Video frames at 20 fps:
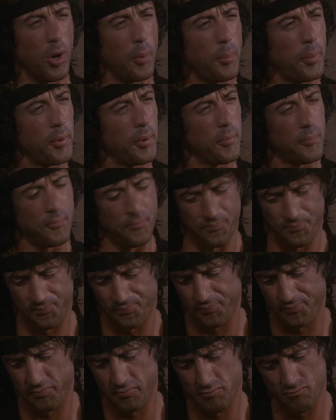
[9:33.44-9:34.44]
буквально,
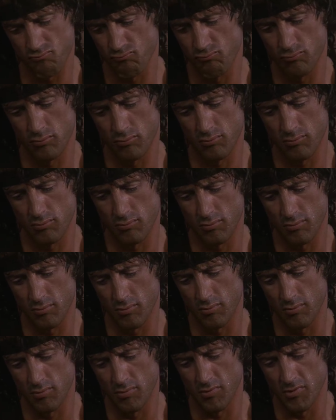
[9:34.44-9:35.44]
чтобы ее в конце
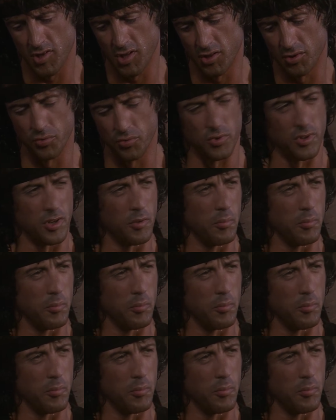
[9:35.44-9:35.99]
убили. Ее